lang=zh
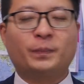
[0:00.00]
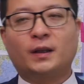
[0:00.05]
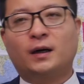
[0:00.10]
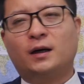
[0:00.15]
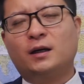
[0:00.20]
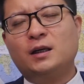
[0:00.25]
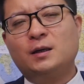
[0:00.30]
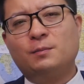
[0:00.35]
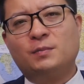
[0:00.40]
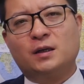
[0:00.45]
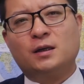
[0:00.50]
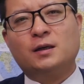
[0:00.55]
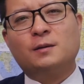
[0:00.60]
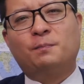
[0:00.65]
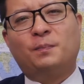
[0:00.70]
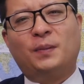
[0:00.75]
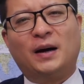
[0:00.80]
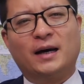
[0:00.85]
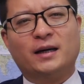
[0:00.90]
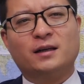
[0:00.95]
啊，一比一
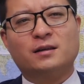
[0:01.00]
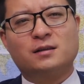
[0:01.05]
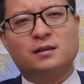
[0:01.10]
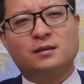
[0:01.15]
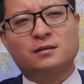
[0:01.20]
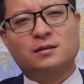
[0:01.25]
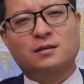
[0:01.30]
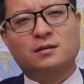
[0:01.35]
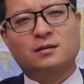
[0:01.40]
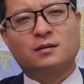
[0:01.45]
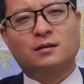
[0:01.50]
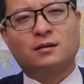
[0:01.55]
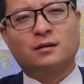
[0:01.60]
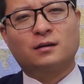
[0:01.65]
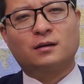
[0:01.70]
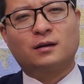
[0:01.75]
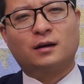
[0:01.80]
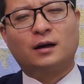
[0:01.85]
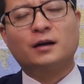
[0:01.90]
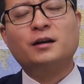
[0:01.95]
百已经
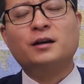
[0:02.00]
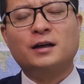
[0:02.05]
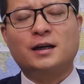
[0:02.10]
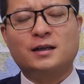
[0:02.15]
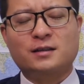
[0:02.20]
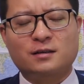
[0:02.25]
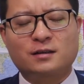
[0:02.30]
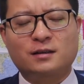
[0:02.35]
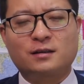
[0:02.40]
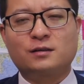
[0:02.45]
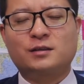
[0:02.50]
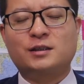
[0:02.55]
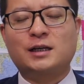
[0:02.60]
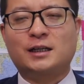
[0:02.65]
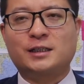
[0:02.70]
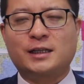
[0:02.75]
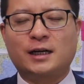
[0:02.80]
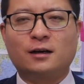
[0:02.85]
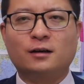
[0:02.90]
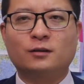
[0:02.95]
是啊，仍然是
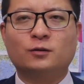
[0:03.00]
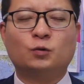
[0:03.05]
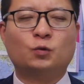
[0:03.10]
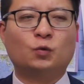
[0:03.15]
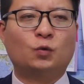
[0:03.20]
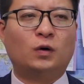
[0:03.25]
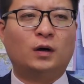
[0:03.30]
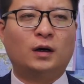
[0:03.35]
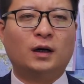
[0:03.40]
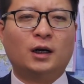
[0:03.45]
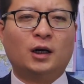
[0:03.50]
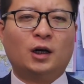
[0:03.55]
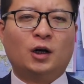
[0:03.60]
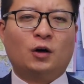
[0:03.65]
下降很多。